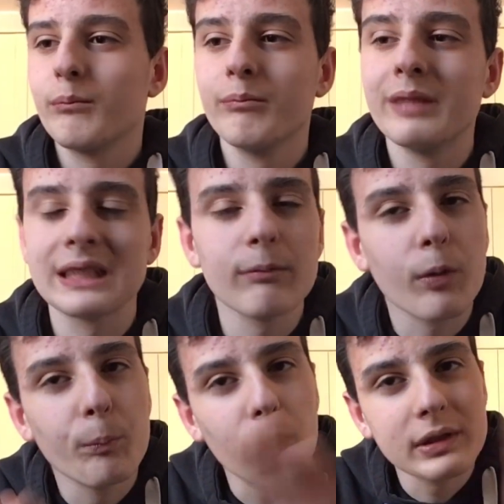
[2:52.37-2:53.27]
mi sembra
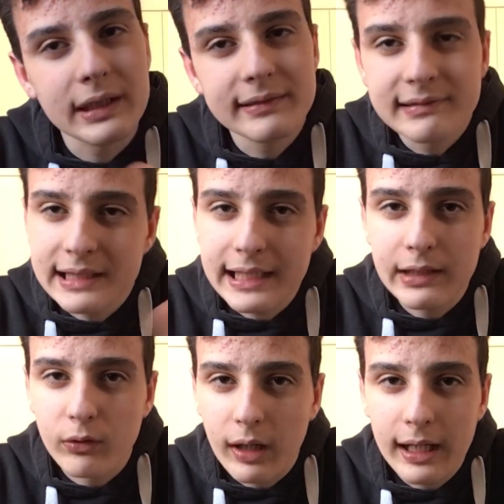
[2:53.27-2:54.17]
un po'
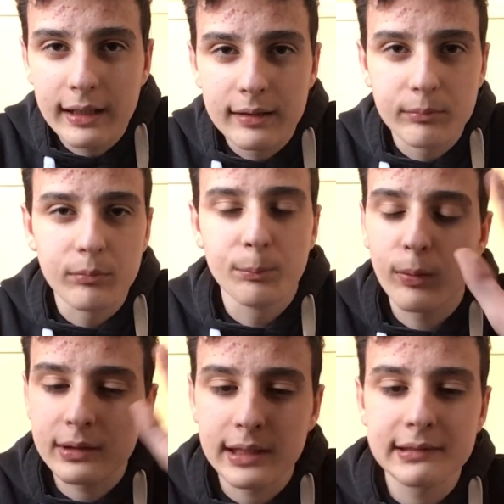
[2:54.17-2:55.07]
tantino, eh? Un
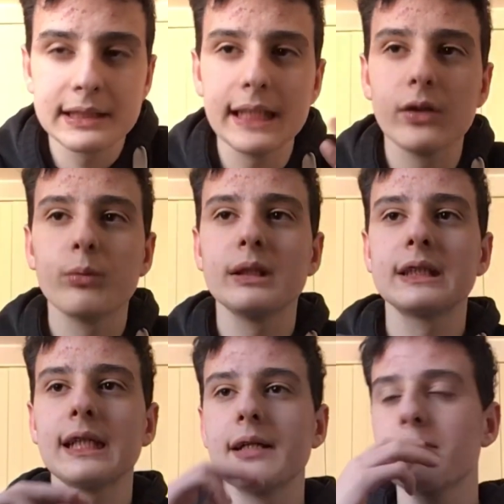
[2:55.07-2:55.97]
po' tantino mi
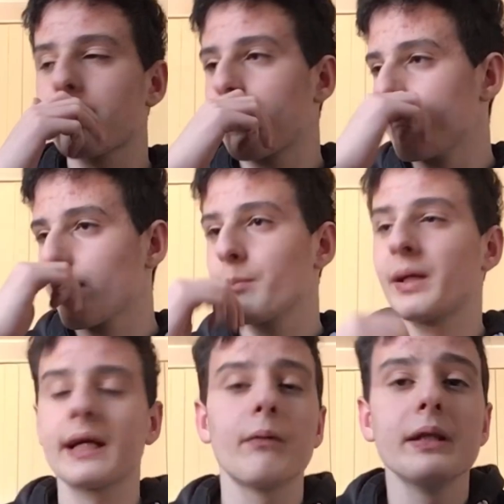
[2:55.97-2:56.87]
sembra,
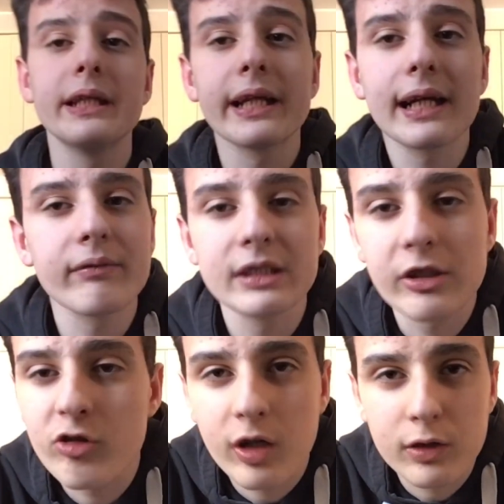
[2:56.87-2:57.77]
perché vuol dire che
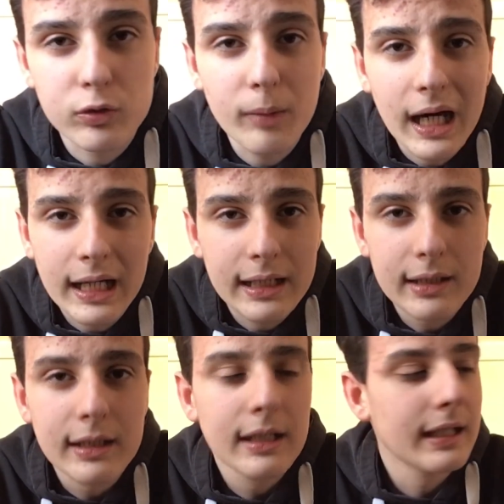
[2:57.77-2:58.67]
avete giocato male,
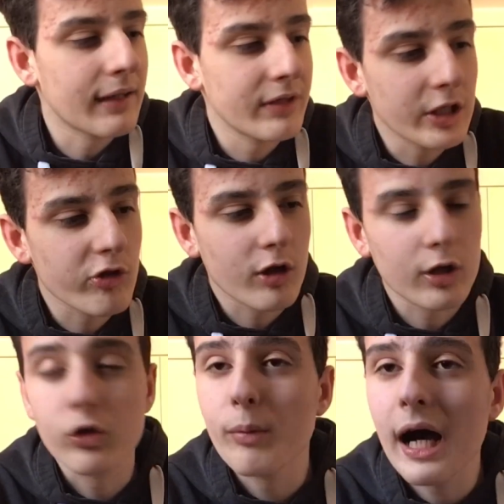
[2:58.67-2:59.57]
che avete
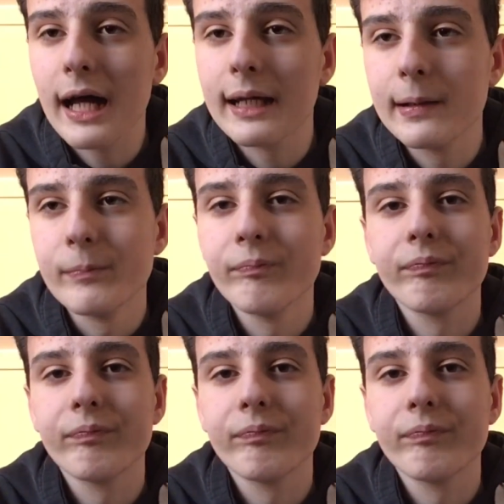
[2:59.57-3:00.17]
giocato male.